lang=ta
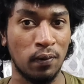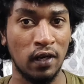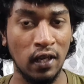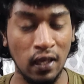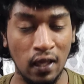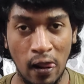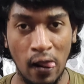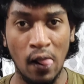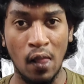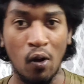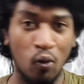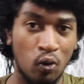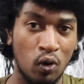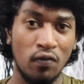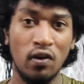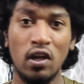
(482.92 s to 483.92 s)
அனலைஸ் பண்ணி
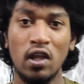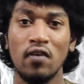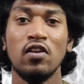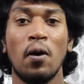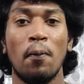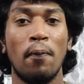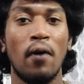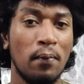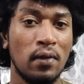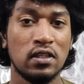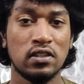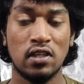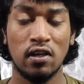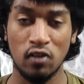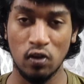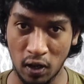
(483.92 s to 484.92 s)
ஒரு வீடியோ வந்து
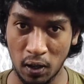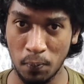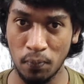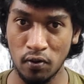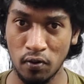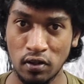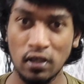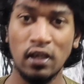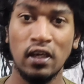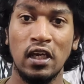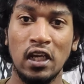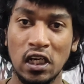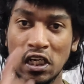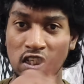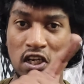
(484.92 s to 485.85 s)
அப்கமிங்ஸில் வந்து வரப்போகுது